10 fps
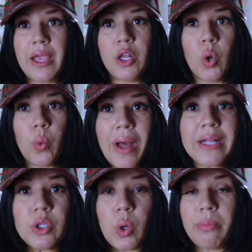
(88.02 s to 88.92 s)
eh,
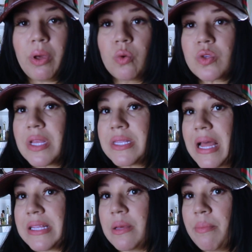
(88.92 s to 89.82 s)
innovando, me gusta
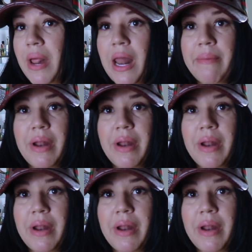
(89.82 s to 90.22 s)
estar siempre a la